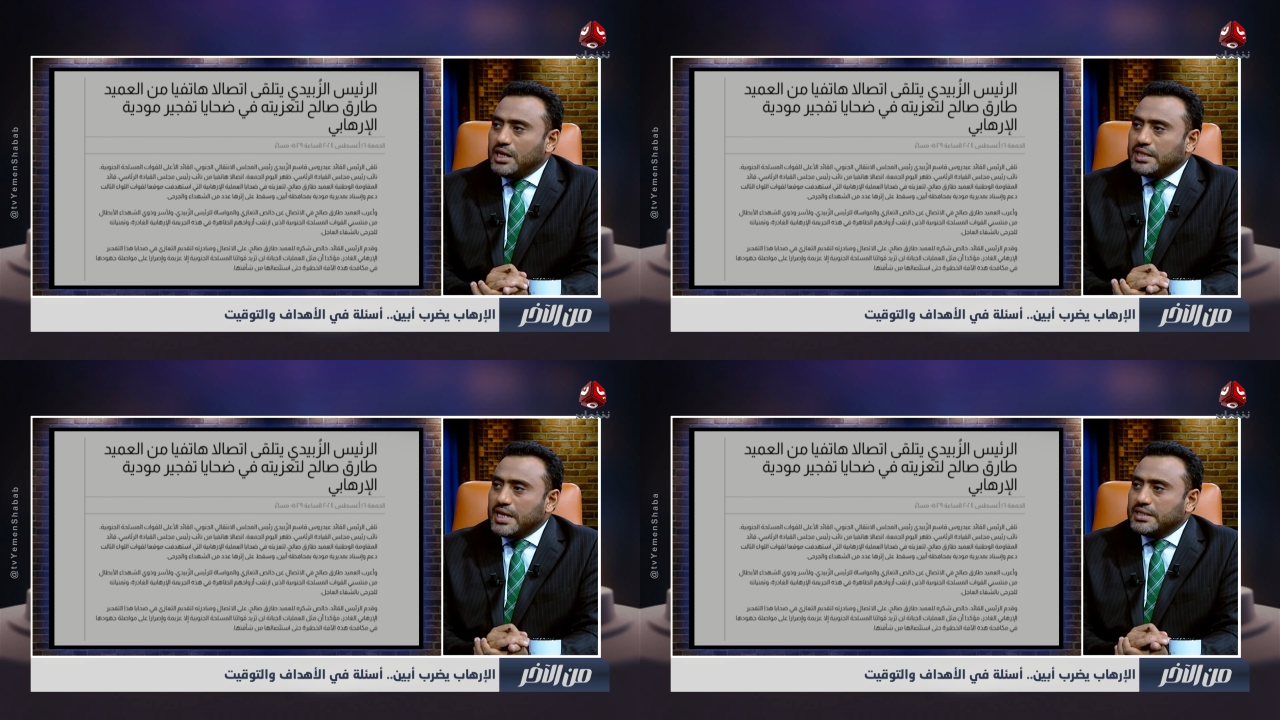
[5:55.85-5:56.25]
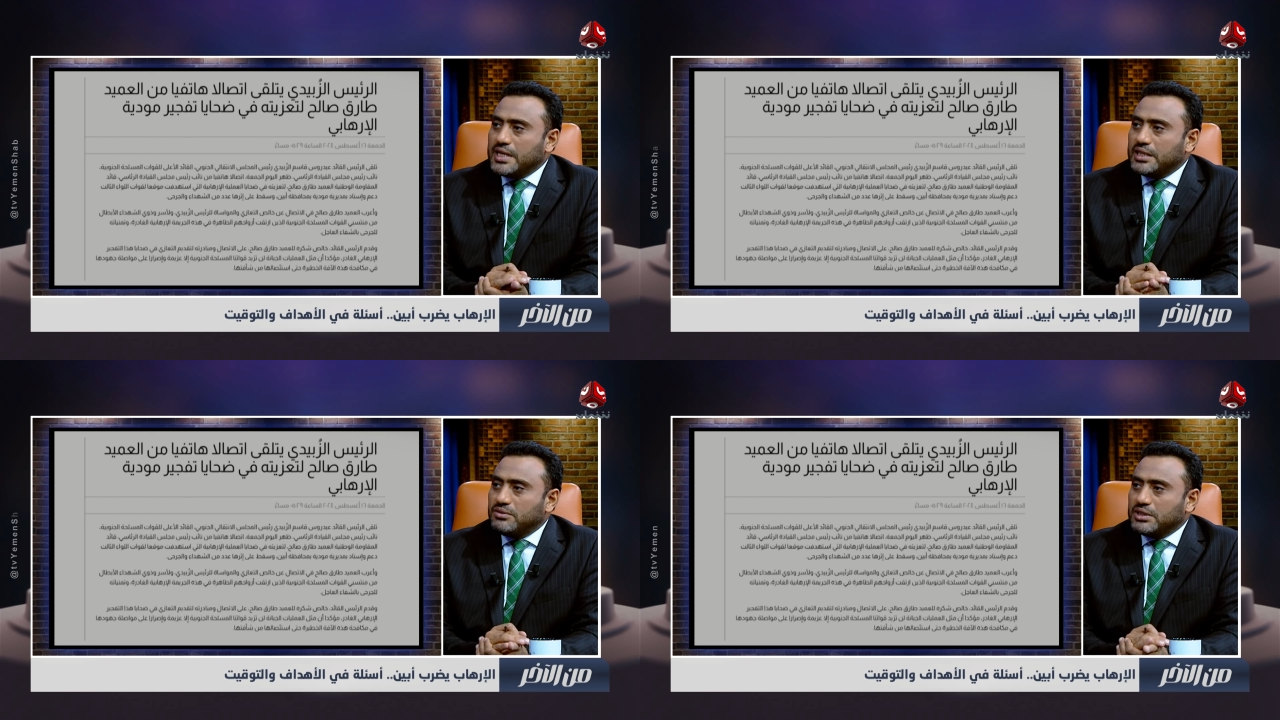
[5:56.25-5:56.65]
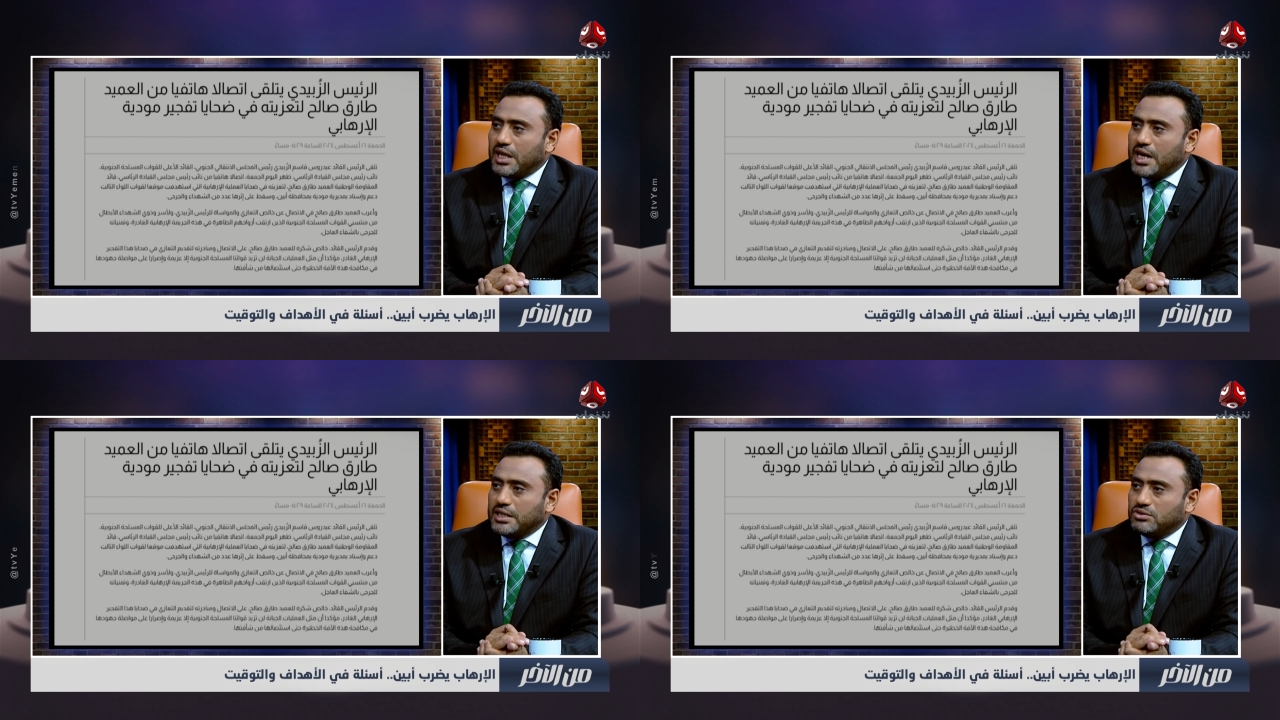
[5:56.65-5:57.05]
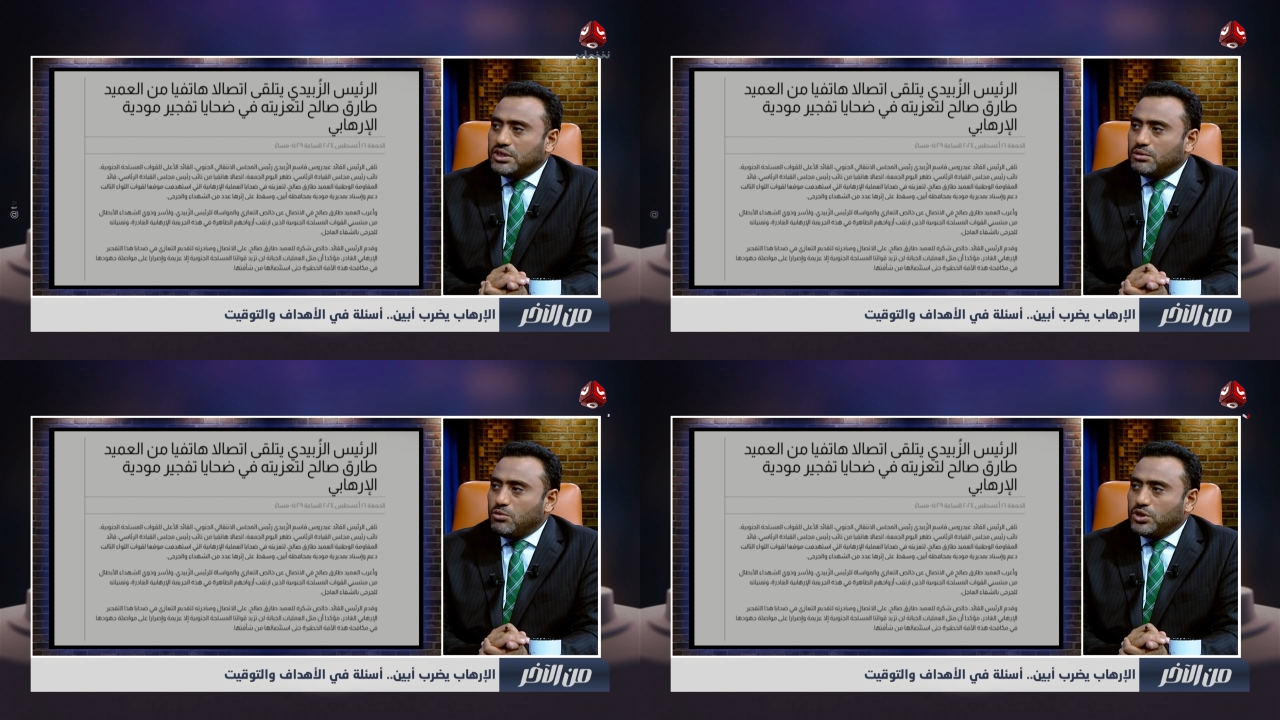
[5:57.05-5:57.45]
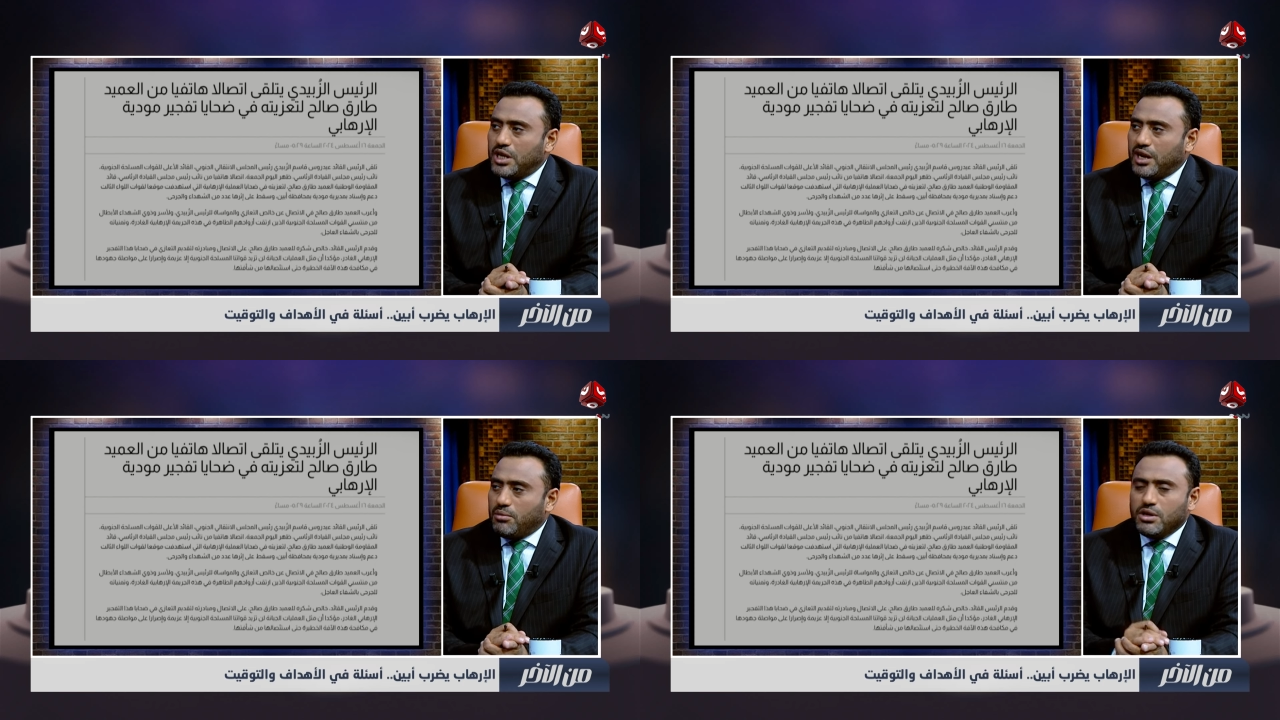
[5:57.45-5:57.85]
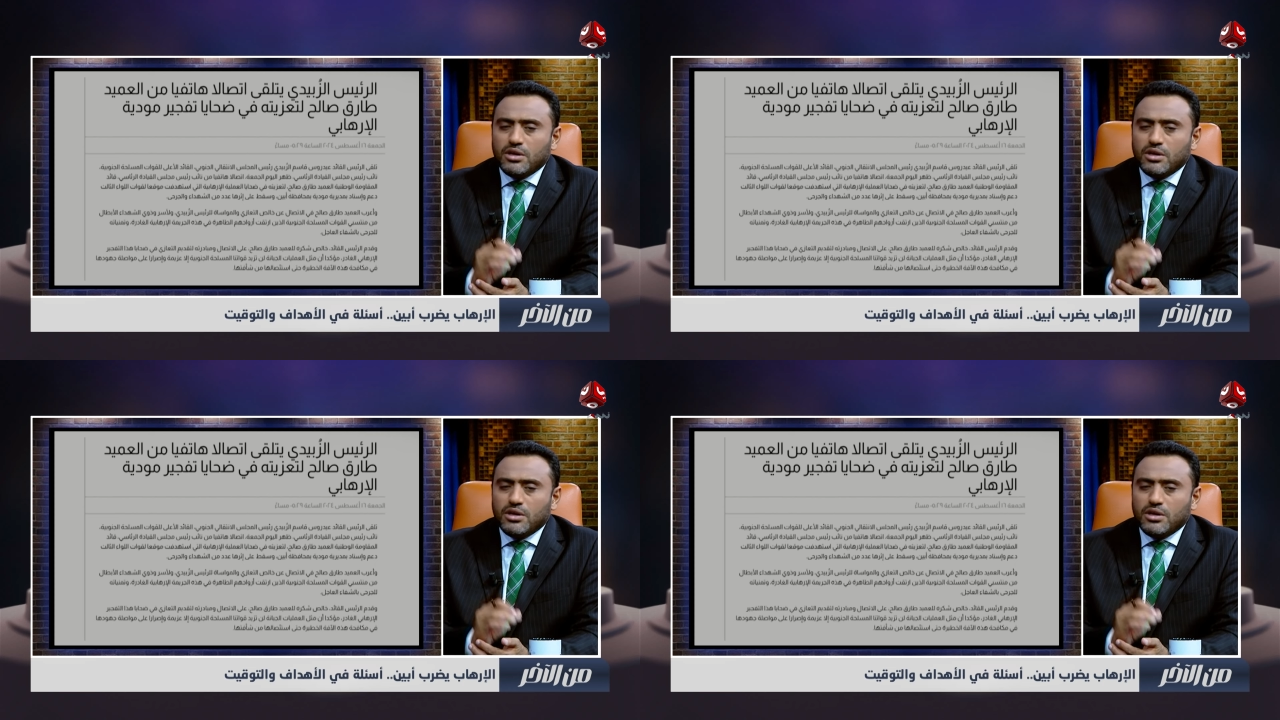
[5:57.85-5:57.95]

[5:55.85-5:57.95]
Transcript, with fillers: لتعزيته في ضحايا تفجير موديل الارهابي.